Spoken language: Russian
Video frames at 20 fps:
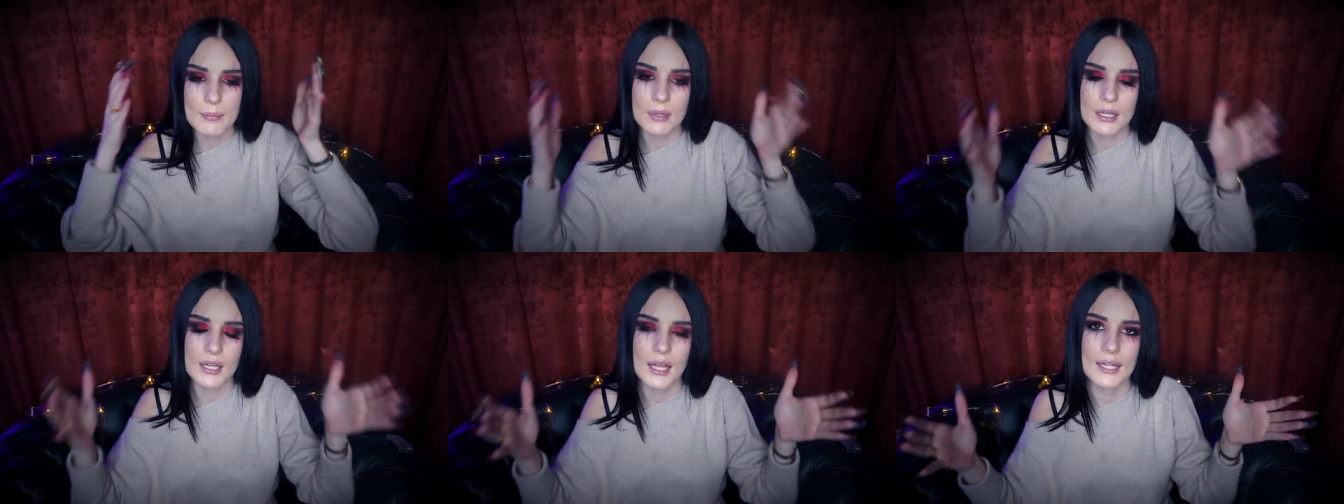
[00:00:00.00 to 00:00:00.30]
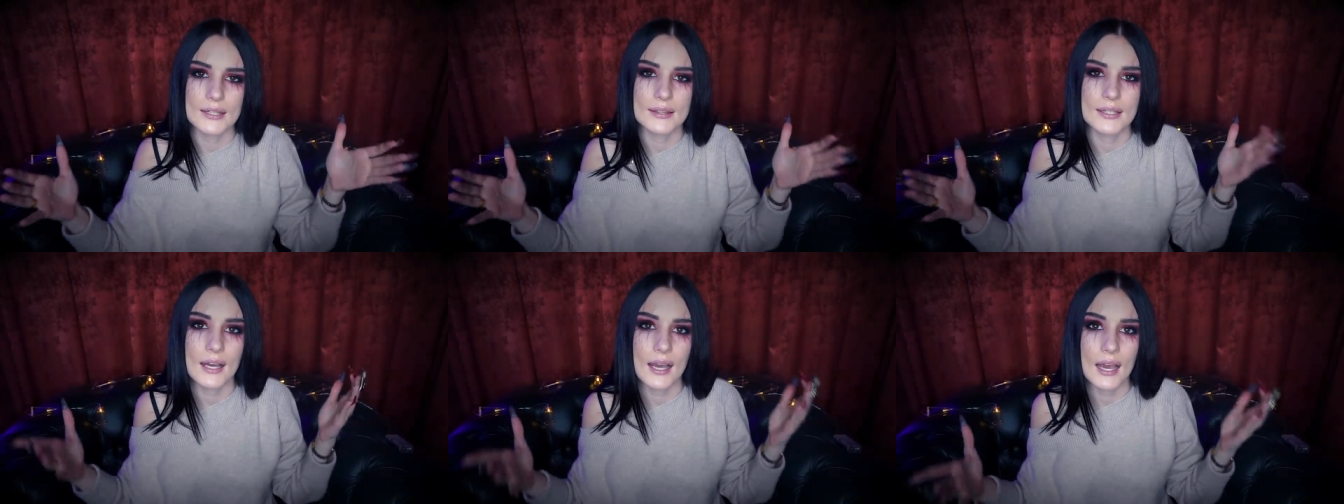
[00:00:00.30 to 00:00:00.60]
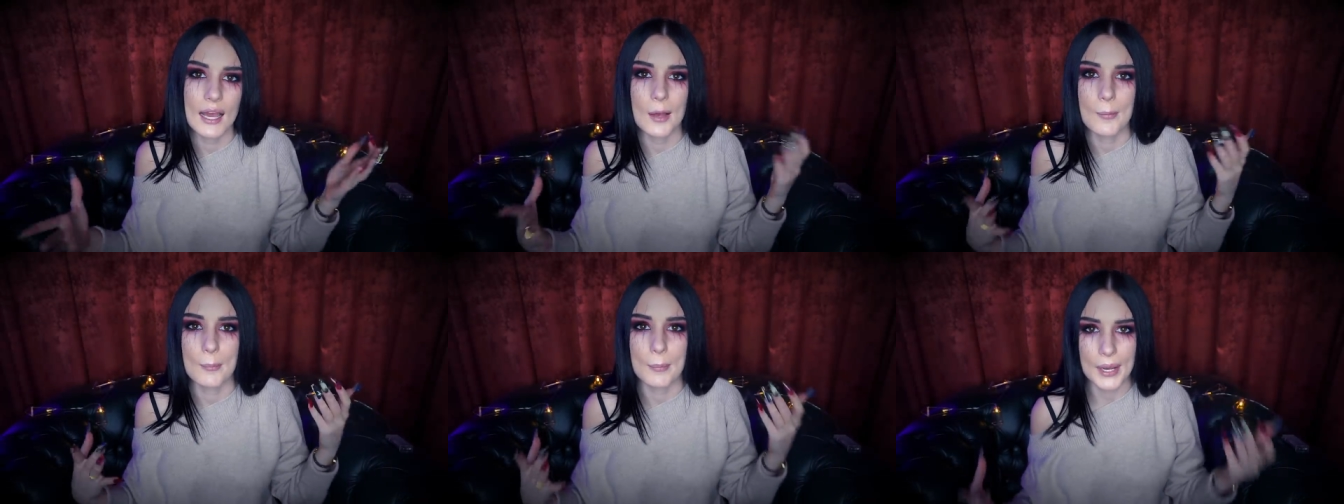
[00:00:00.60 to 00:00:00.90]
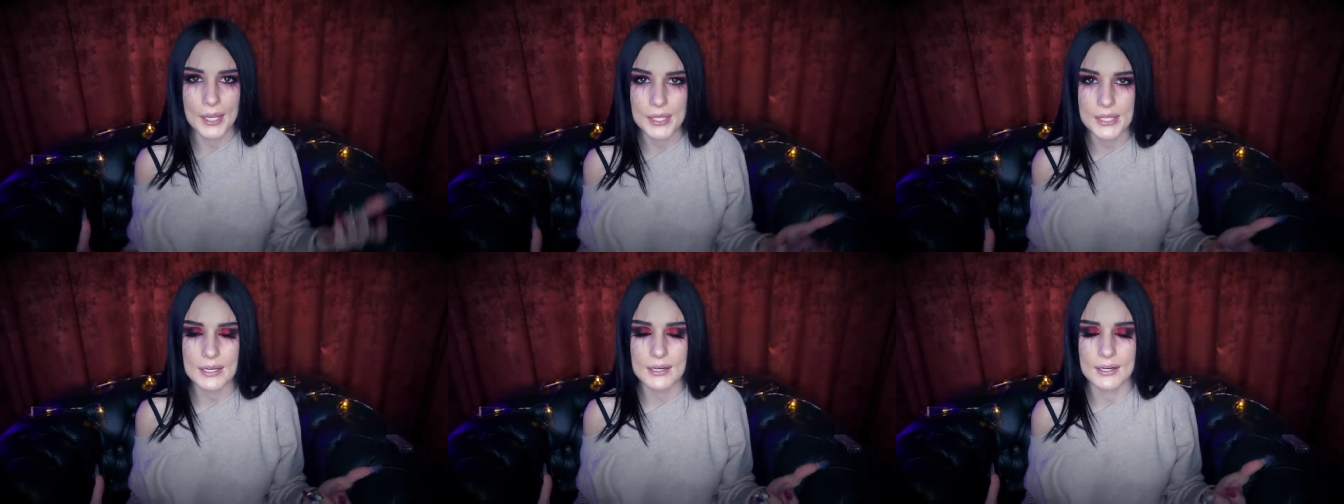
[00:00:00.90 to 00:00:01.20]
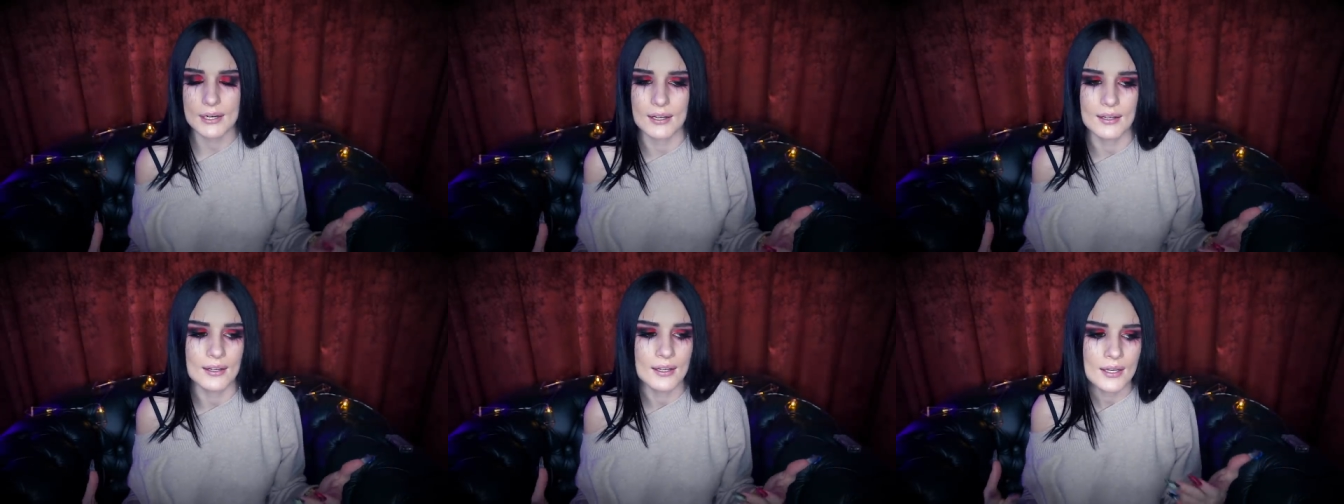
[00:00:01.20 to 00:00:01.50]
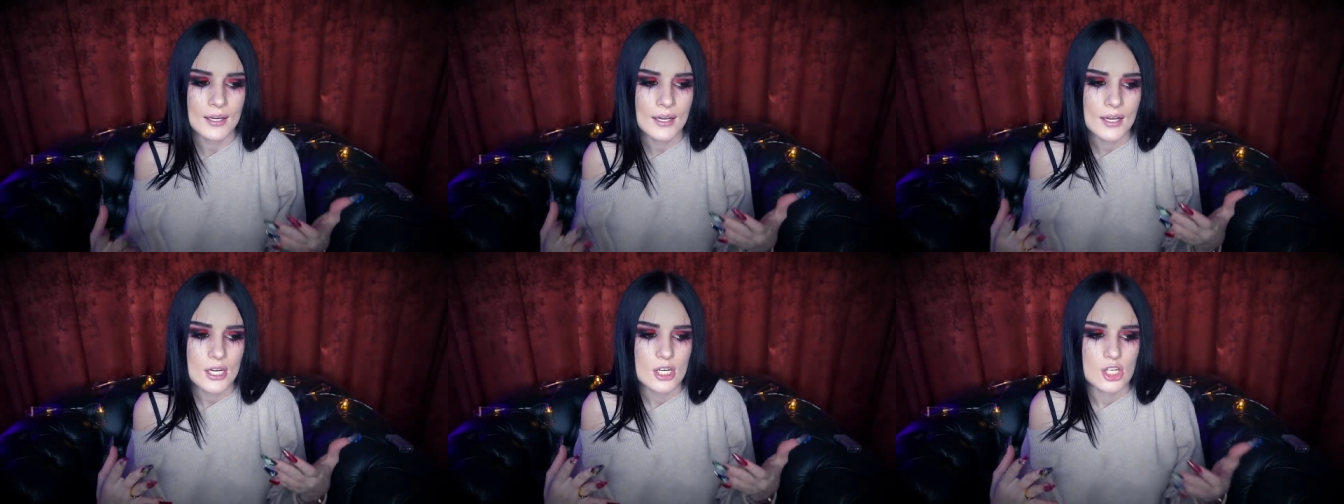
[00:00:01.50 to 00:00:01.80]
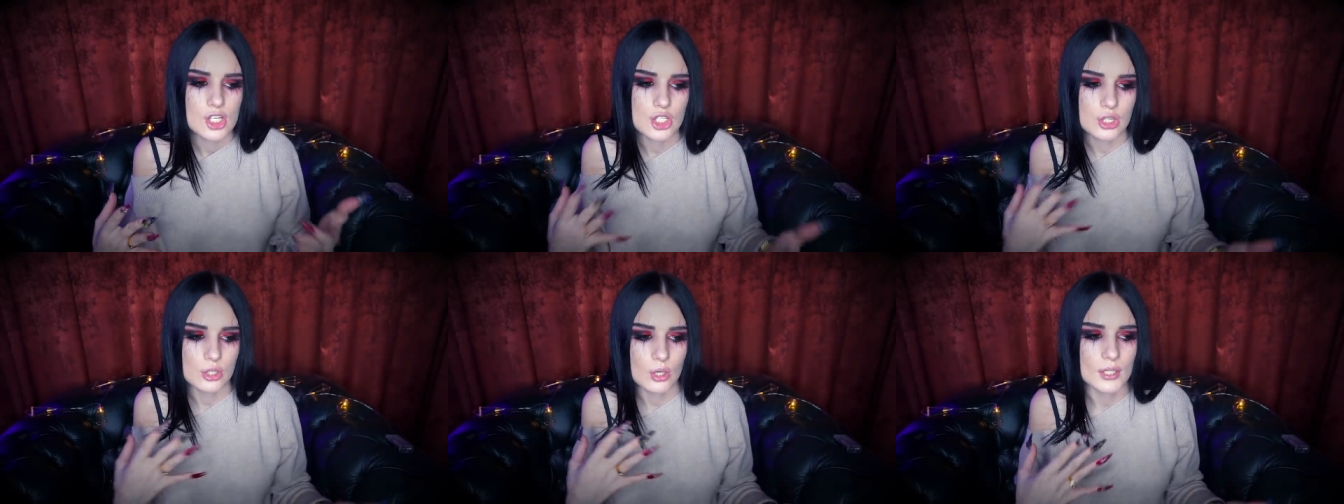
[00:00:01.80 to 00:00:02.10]
была такая паника,
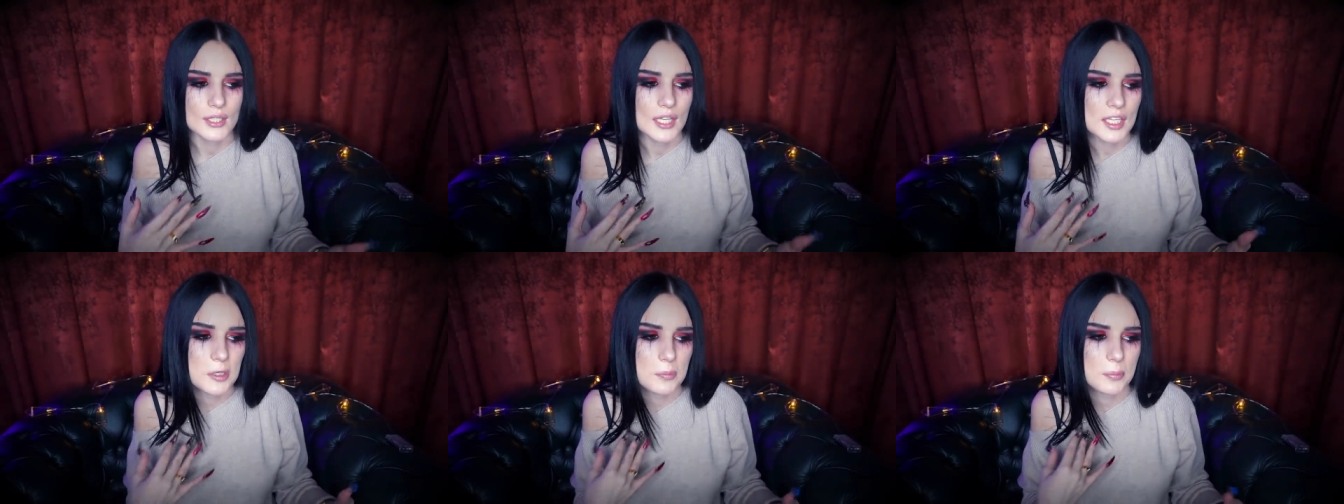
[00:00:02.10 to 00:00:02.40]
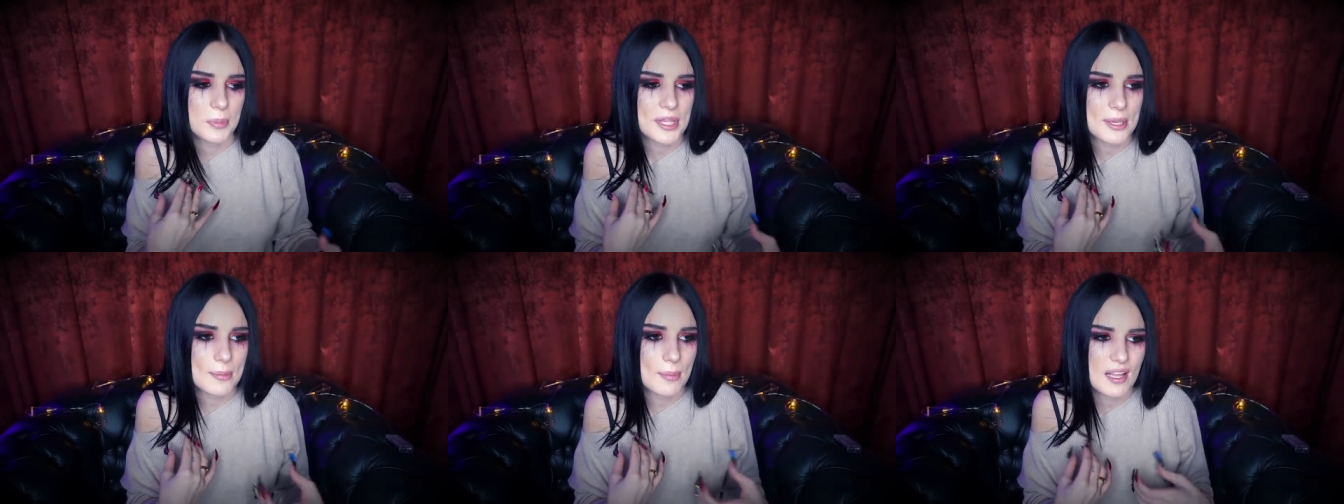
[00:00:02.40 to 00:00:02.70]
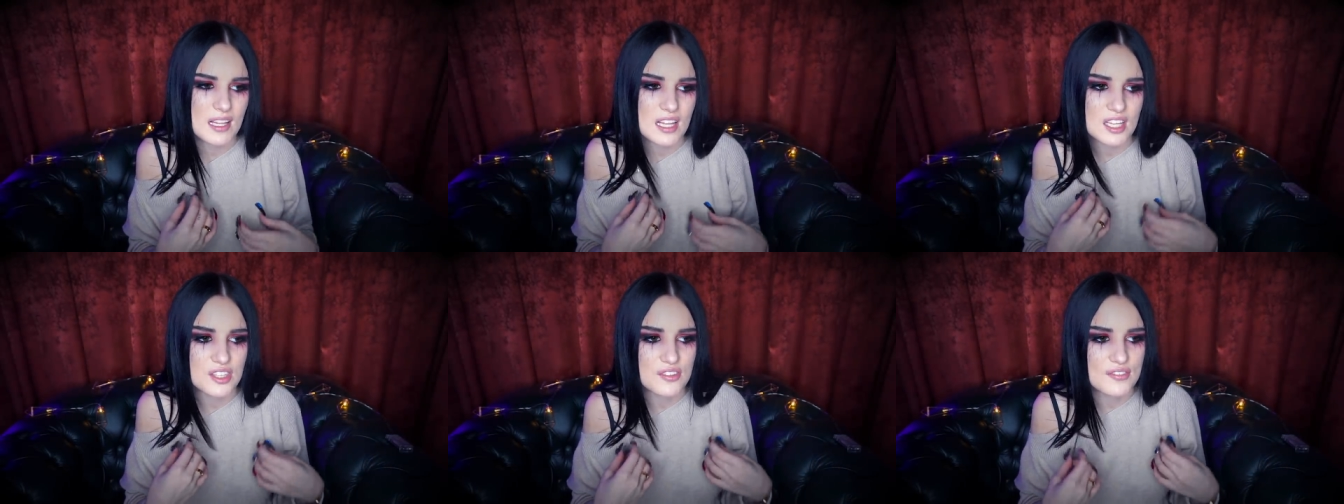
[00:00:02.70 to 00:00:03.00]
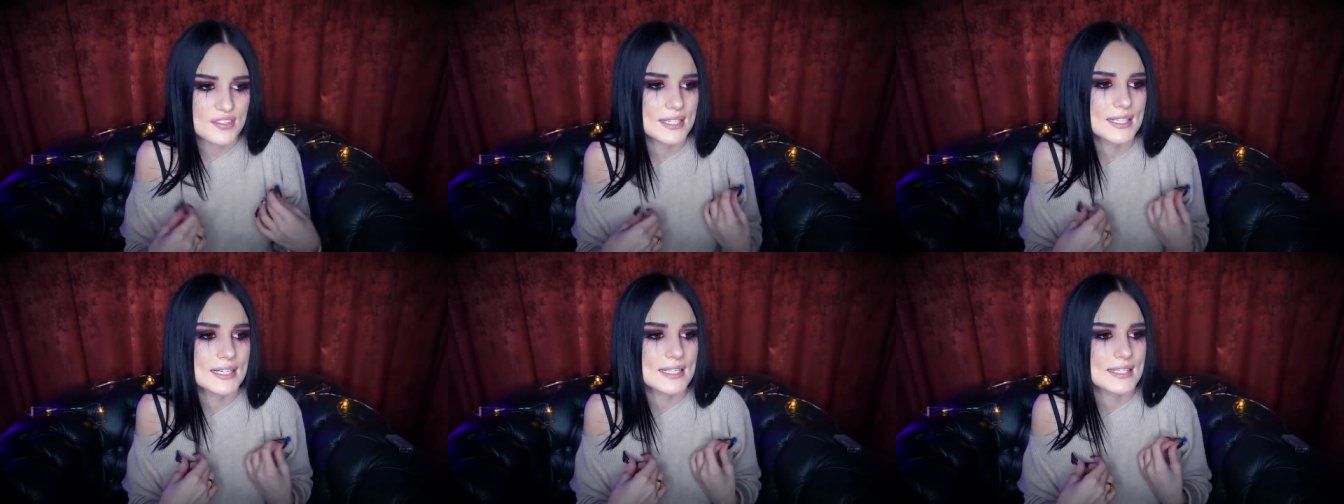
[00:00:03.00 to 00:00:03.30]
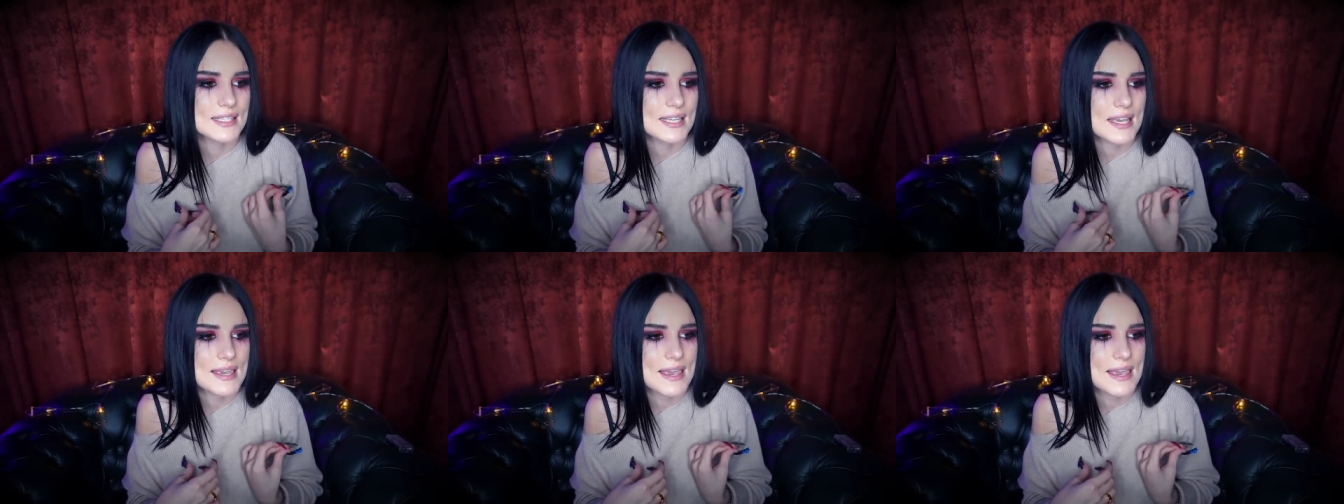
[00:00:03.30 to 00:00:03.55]
что она не понимала, двигаться